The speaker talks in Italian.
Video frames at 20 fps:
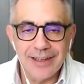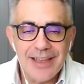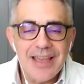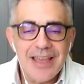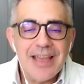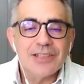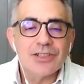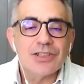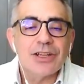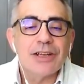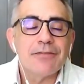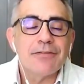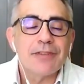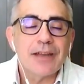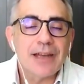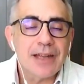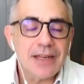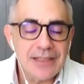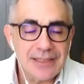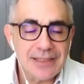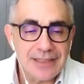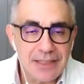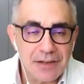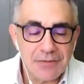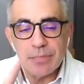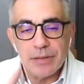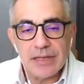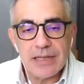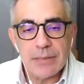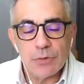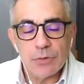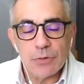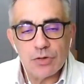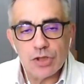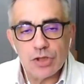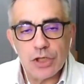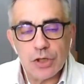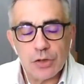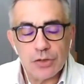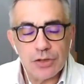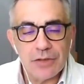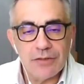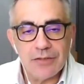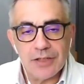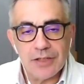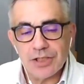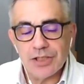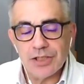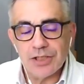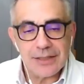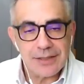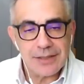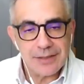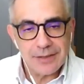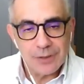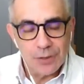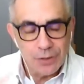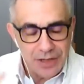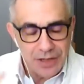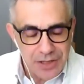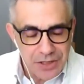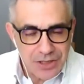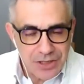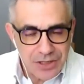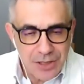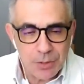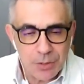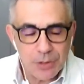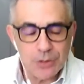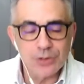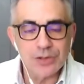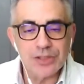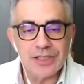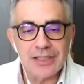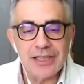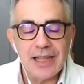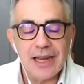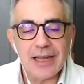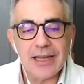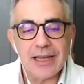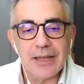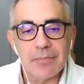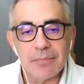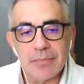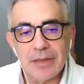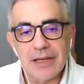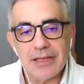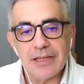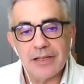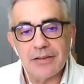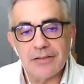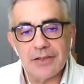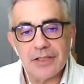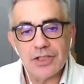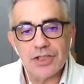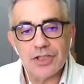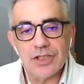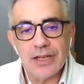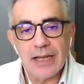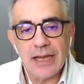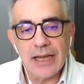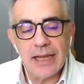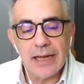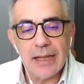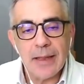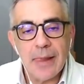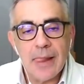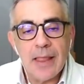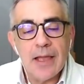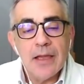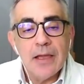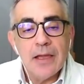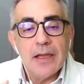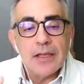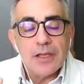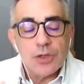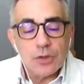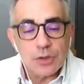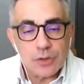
dovrà essere utilizzato per impedire sempre più attività a chi non è vaccinato,